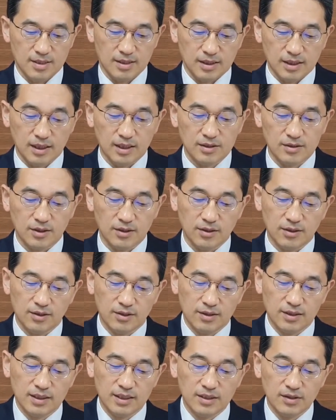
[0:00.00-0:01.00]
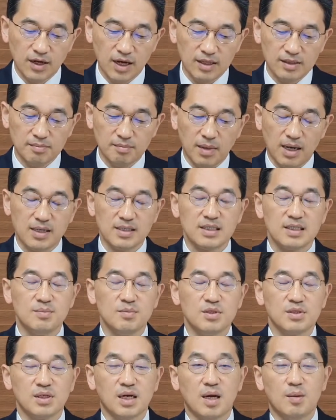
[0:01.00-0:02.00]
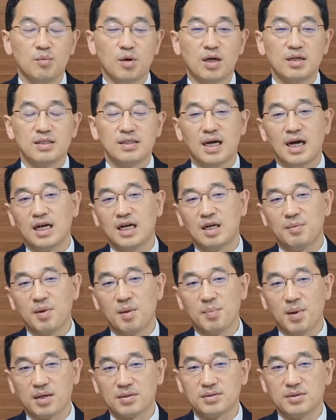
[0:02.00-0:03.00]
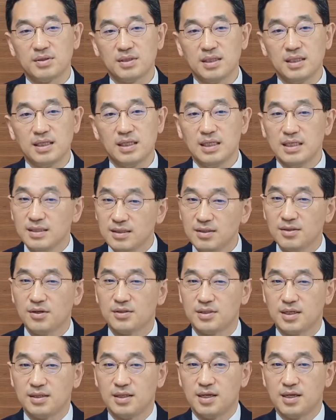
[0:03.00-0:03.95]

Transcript: 그래서 이러한 말씀을 사모하는 하나님의 백성이 있는 것에